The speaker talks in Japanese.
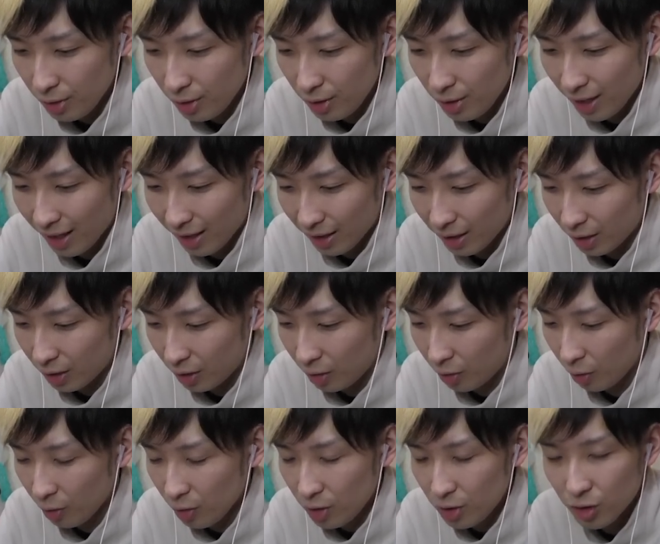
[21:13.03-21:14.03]
いや、
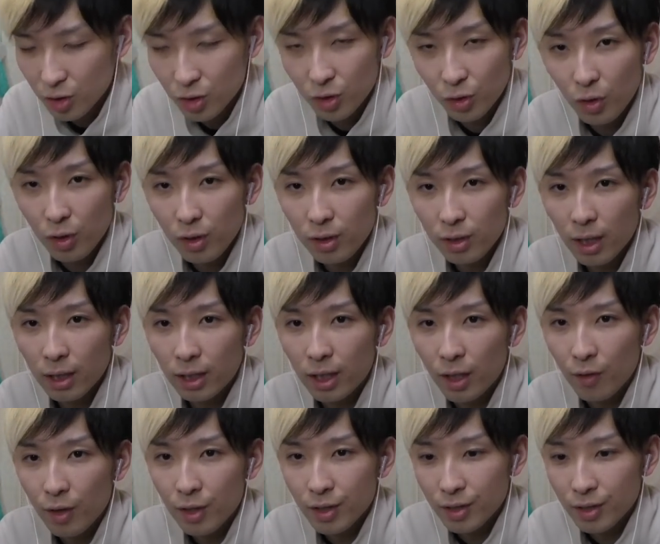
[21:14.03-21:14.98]
取り付くことになったの